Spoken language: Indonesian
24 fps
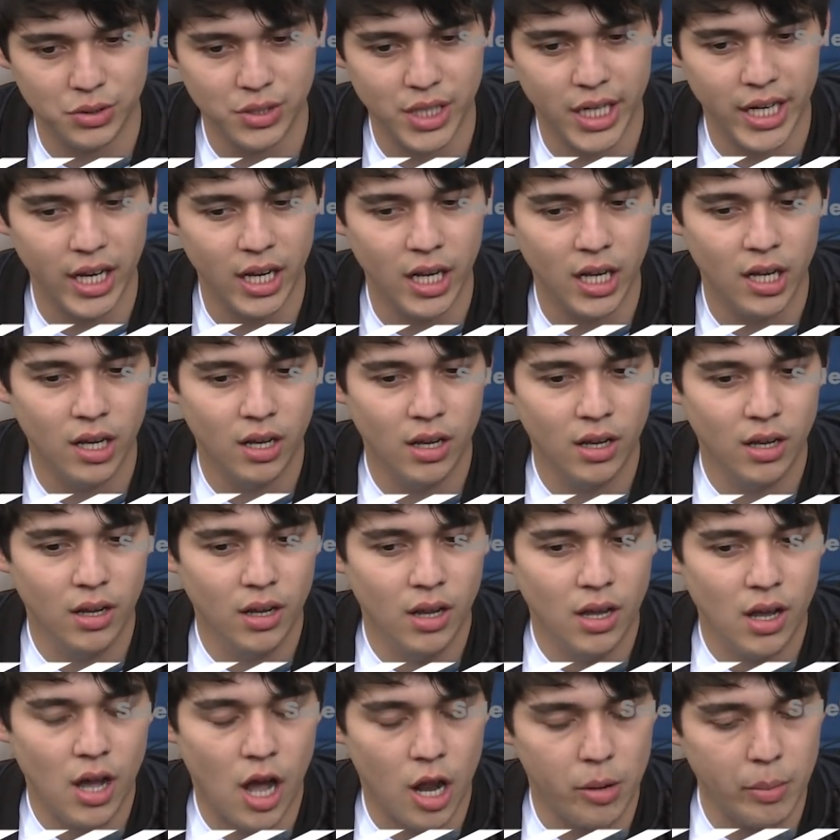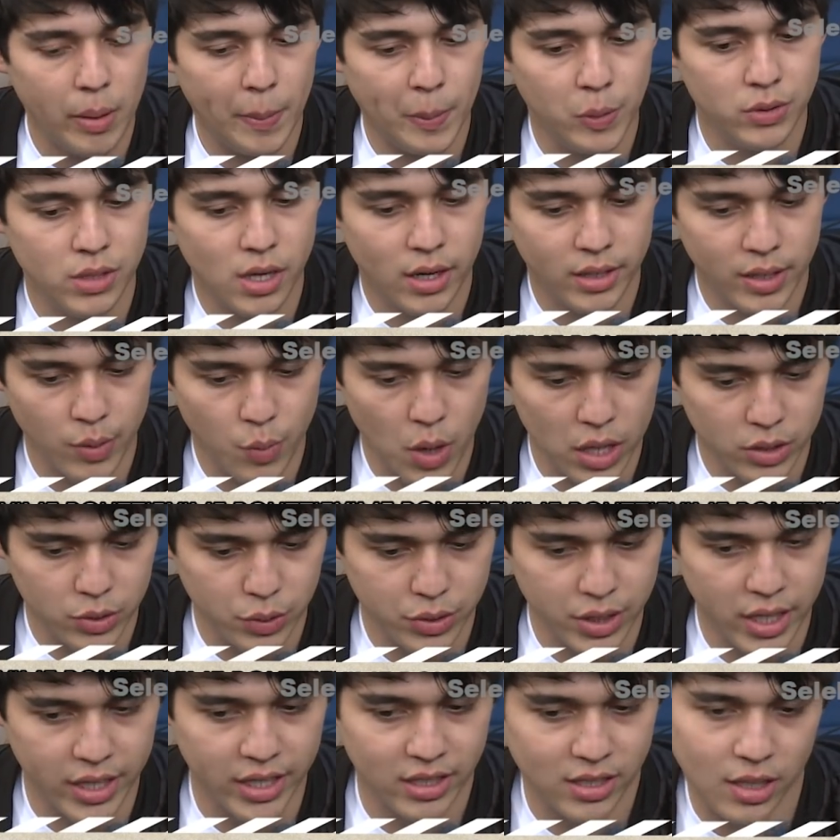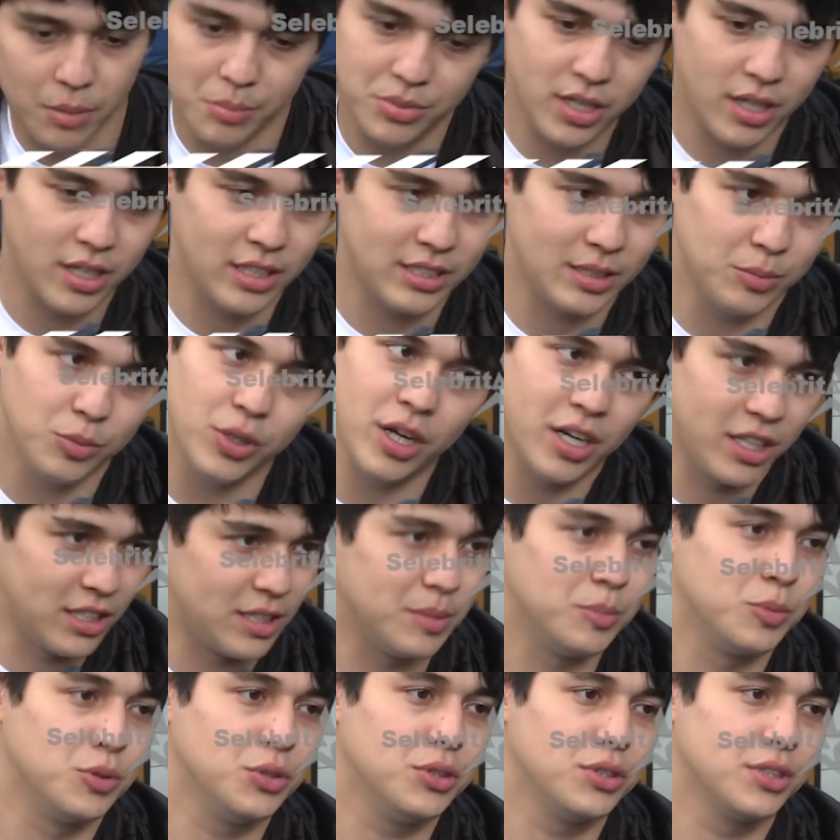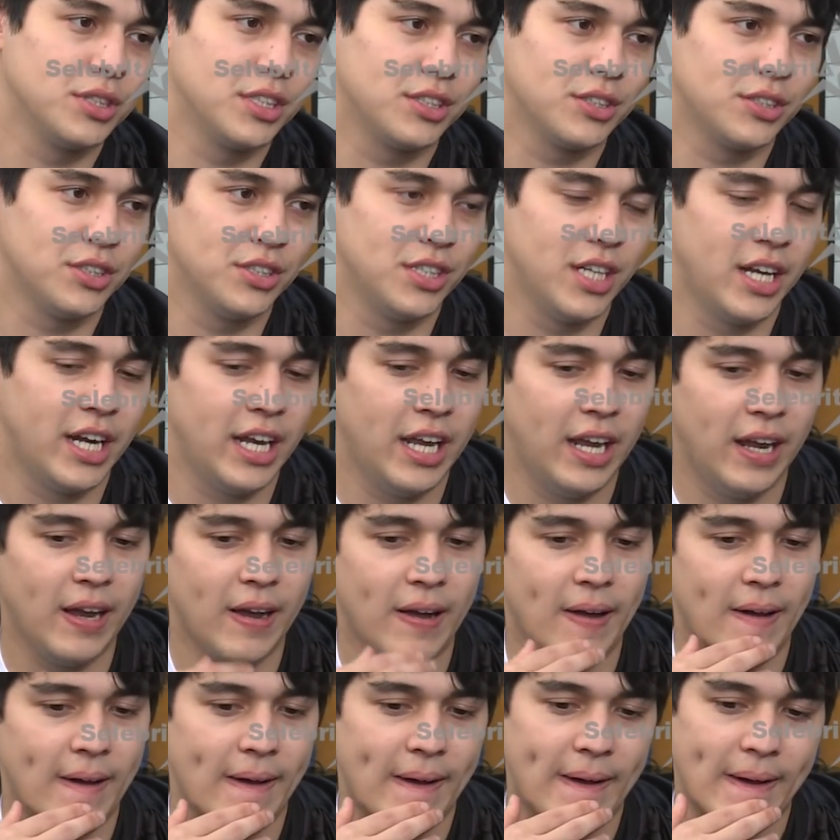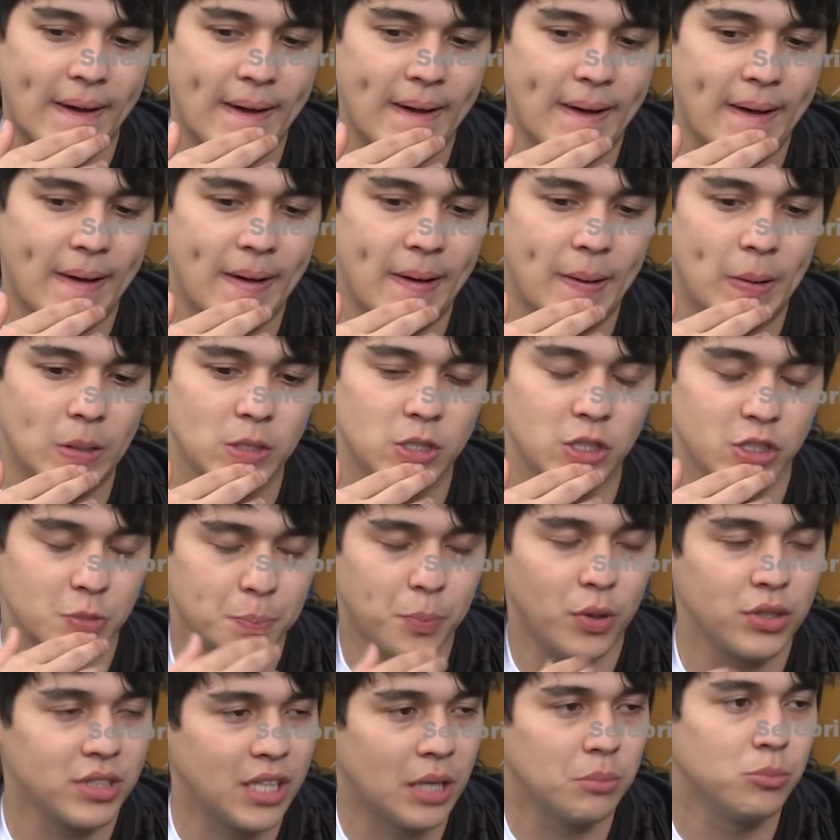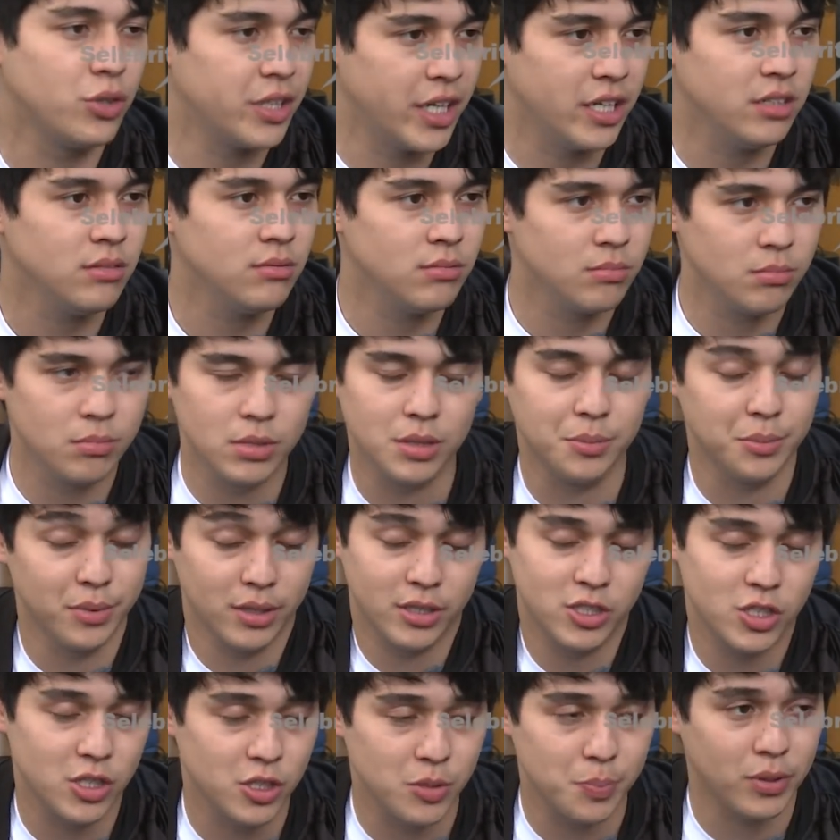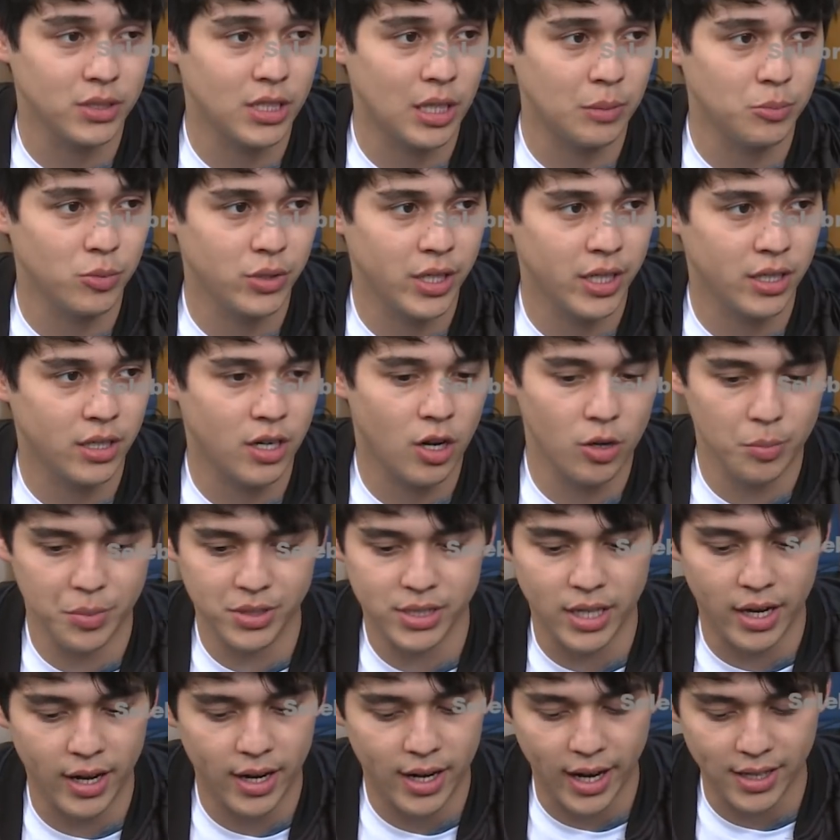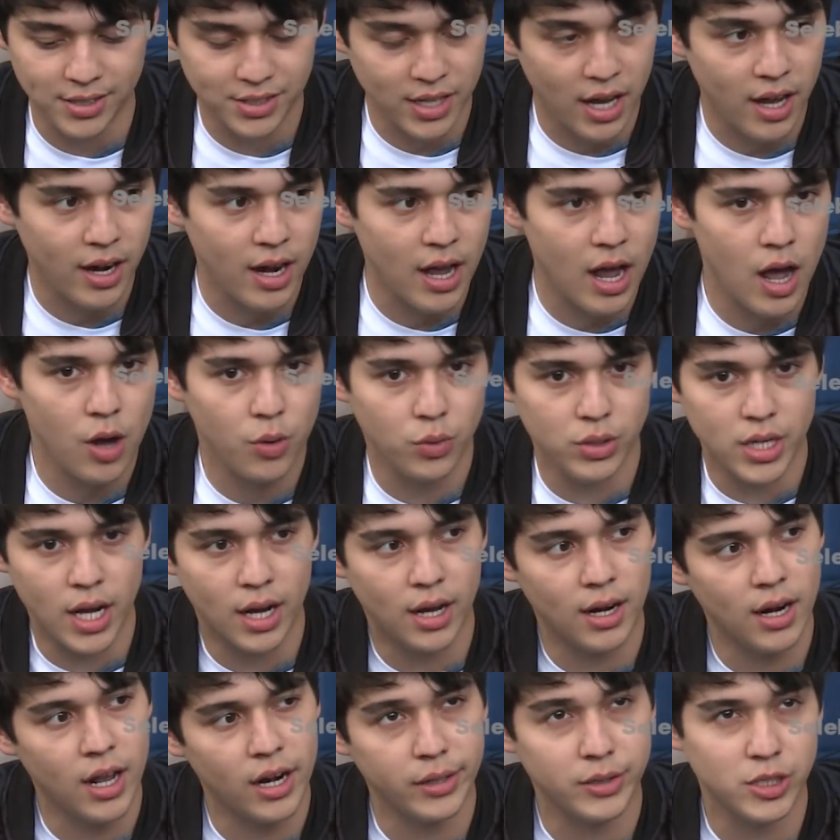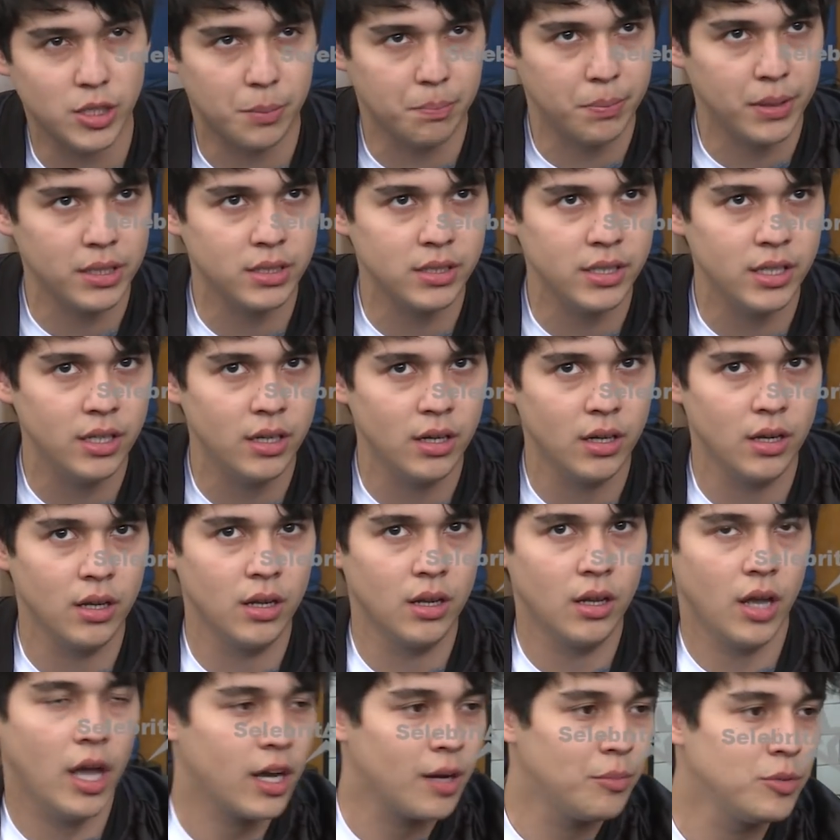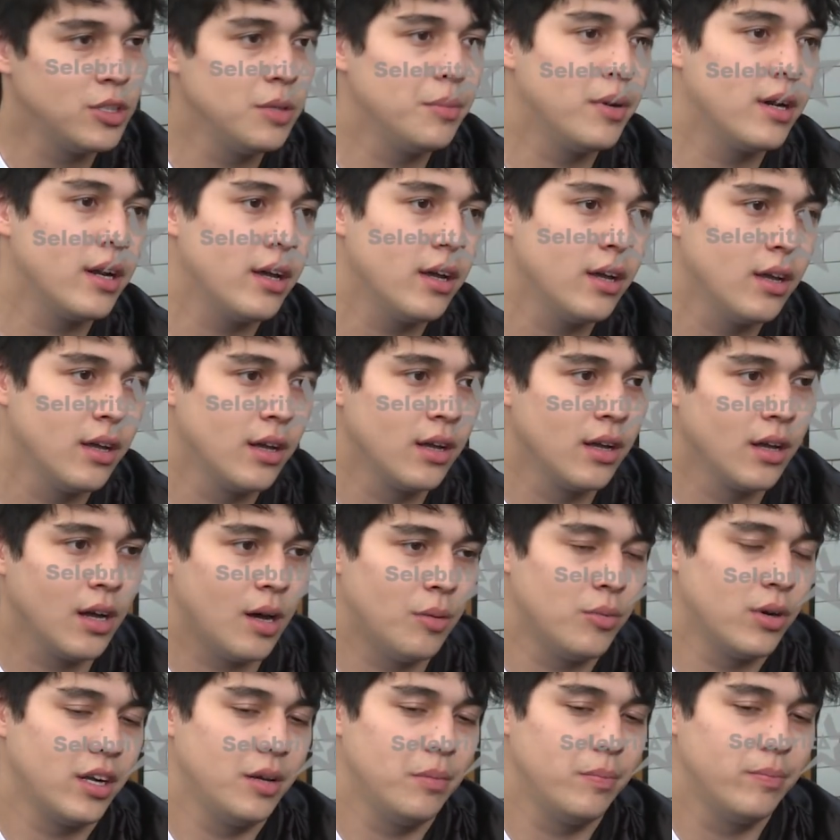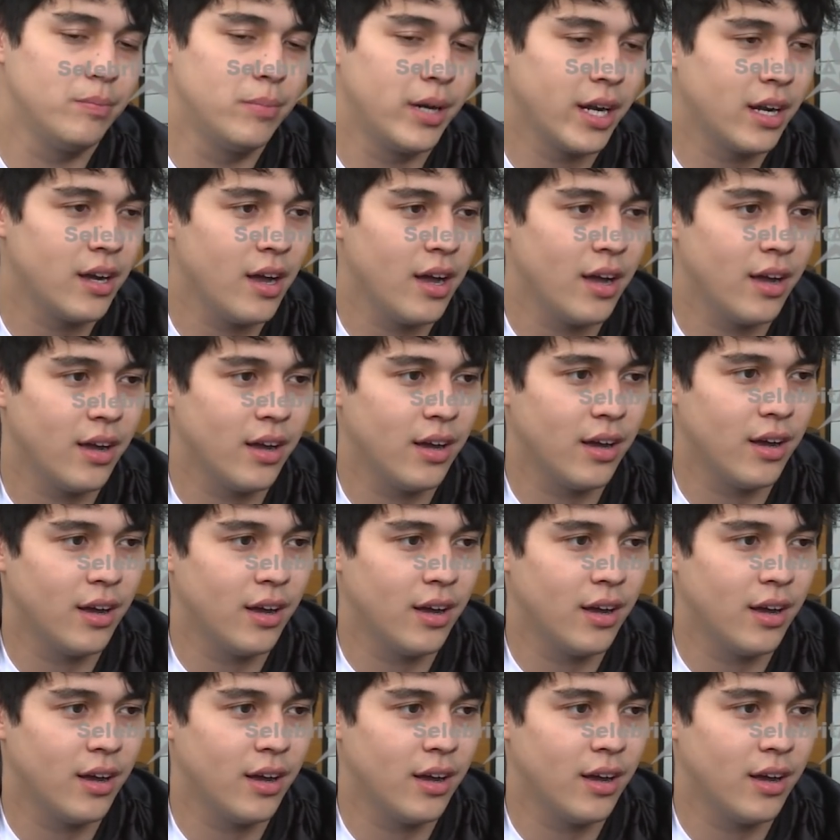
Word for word: Jadi kalau memang udah ada waktunya kita bisa ketemu ya ketemu gitu jadi uh, sespontan mungkin benar-benar sespontan mungkin kalau misalnya kayak sekarang aku udah kelar cepet nih eh kamu di mana kamu lagi break nggak